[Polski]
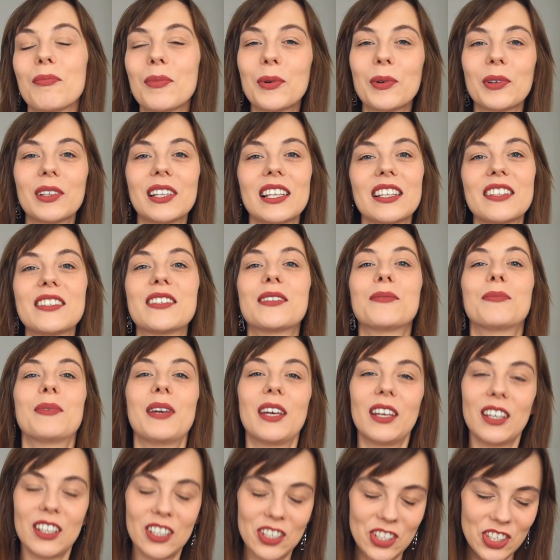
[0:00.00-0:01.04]
było dla
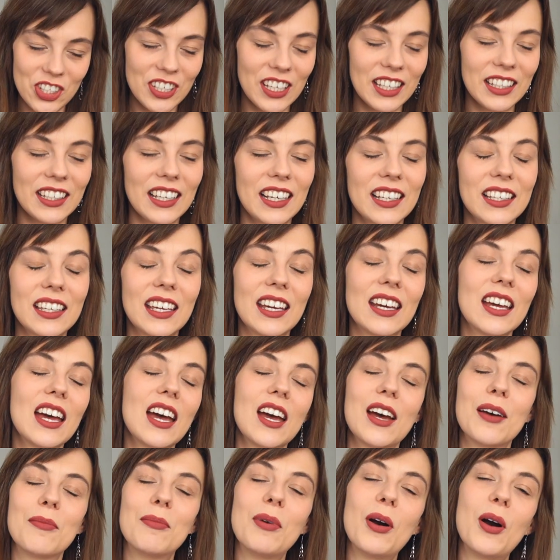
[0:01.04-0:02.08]
Ciebie śniadanie,
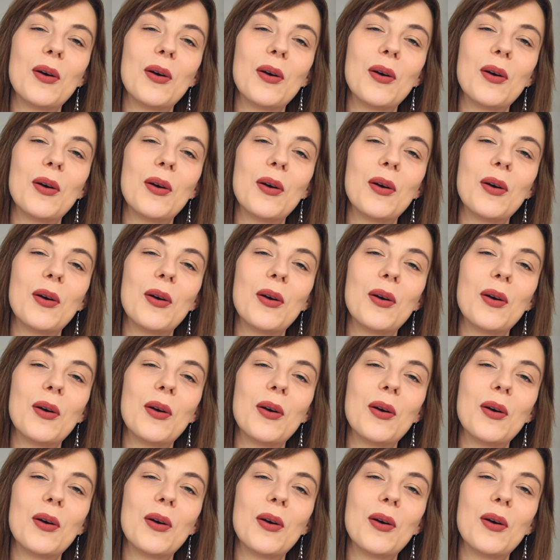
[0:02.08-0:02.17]
bo